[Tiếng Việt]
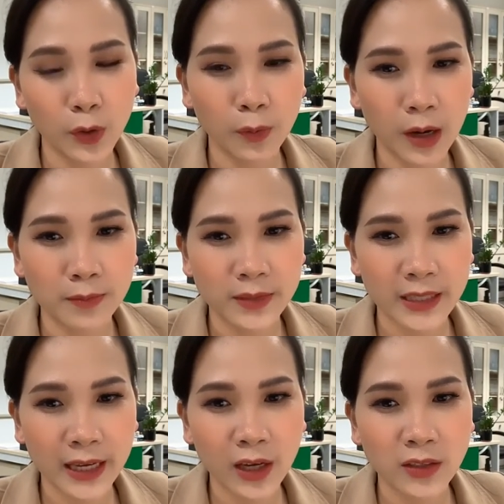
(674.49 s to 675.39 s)
nồm ẩm
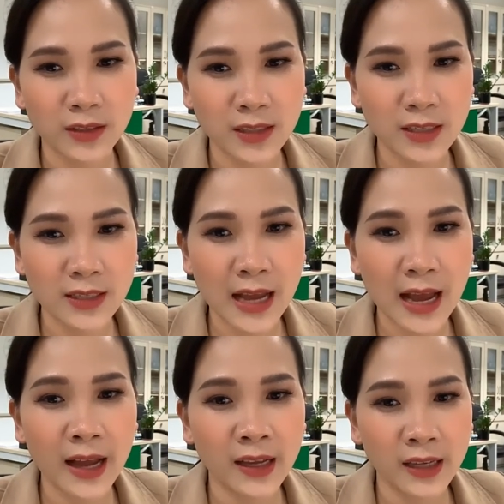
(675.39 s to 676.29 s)
sẽ còn diễn
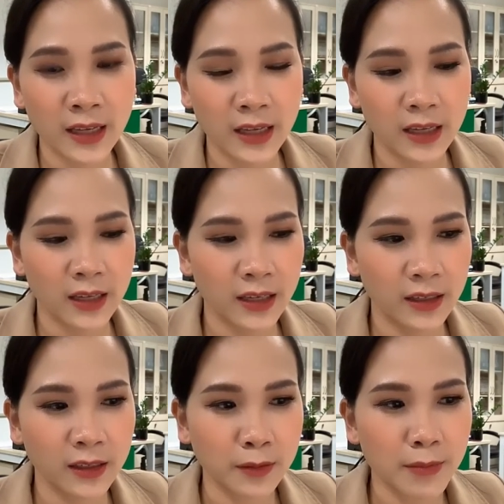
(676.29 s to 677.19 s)
ra
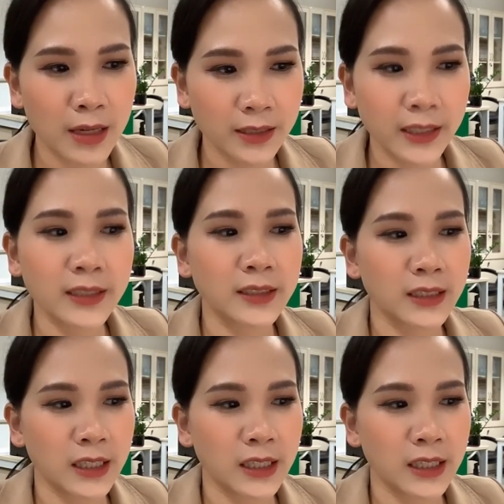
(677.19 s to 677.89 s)
ở Bắc Ninh,